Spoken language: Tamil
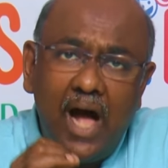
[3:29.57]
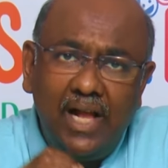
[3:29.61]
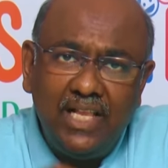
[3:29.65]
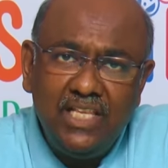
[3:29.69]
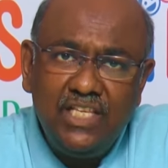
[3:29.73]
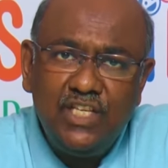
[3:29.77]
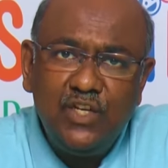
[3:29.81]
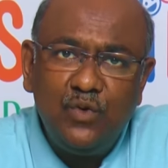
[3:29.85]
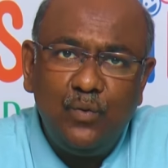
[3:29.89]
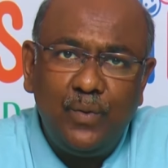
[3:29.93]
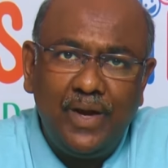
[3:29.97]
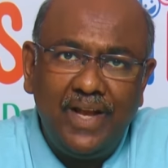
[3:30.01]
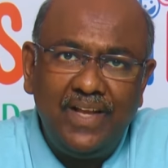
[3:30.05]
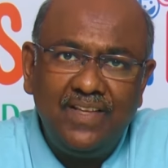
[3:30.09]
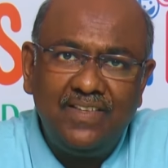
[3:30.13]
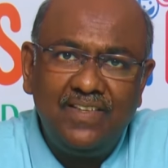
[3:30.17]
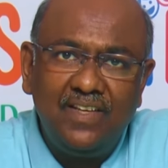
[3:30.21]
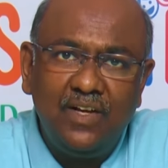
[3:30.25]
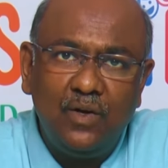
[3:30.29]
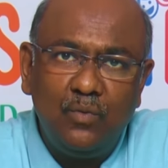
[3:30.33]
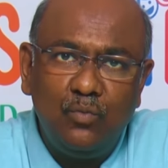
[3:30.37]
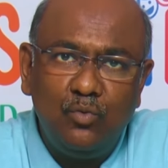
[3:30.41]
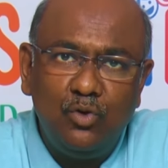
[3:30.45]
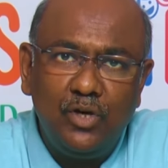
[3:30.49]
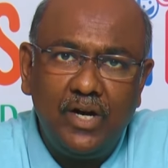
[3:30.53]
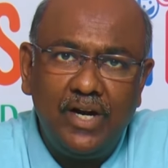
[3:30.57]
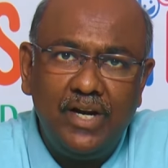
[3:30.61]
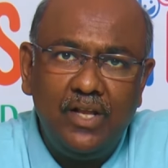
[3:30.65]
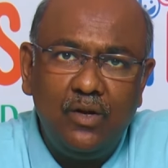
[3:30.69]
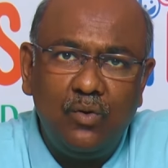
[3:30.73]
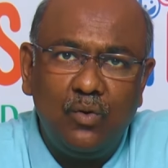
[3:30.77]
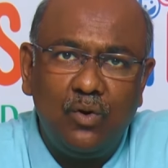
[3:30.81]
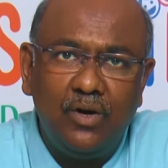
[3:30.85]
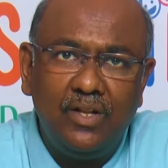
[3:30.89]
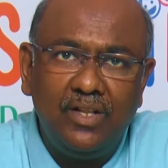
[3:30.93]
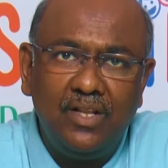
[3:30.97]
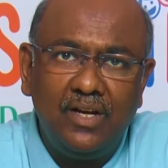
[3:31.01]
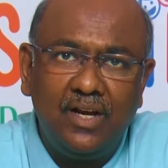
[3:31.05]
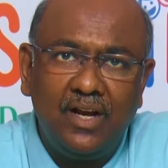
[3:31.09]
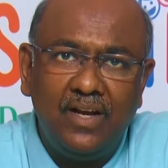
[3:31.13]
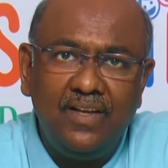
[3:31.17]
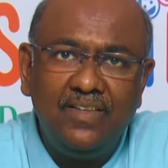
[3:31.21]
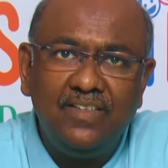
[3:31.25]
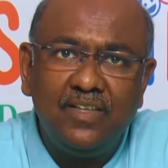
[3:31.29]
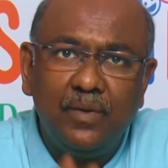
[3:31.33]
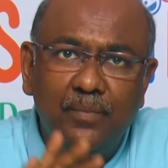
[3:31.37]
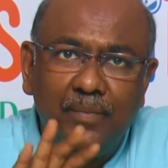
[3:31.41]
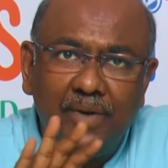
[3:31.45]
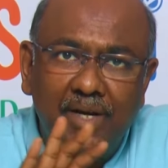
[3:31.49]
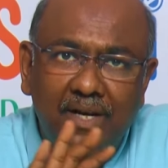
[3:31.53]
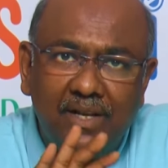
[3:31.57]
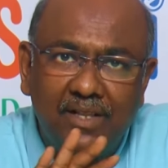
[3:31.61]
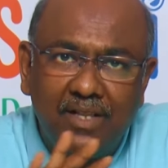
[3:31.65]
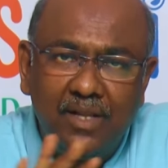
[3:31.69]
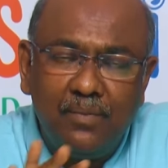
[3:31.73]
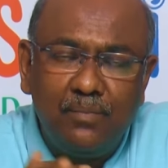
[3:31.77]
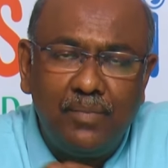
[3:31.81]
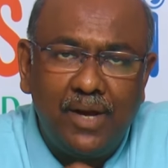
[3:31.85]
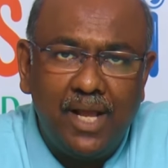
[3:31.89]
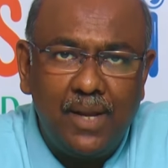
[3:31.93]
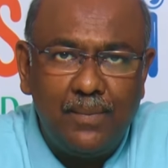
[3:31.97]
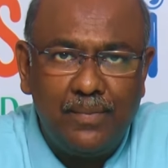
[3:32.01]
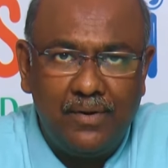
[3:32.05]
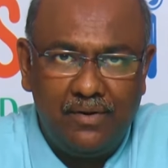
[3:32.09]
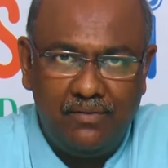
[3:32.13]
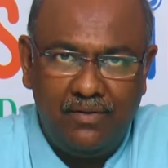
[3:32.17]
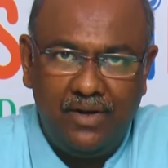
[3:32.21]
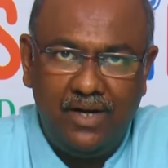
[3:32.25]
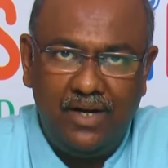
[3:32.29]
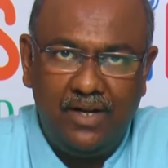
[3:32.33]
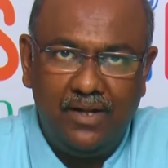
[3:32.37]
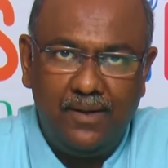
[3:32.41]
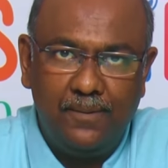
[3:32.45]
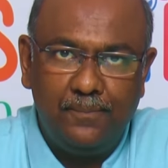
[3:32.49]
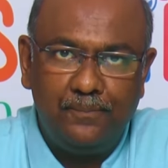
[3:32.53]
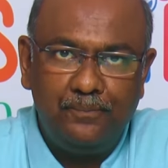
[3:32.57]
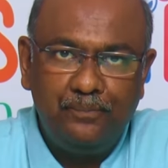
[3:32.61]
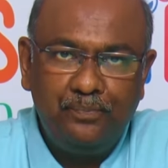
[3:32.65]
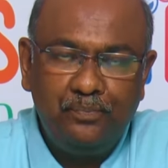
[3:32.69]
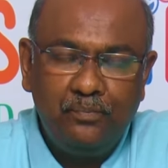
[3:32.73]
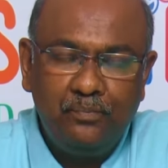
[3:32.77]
அஞ்சு வயசுக்கு முன்னாடி குழந்தை கை சாப்பிட்டு இருந்தால் பயப்பட வேணாம்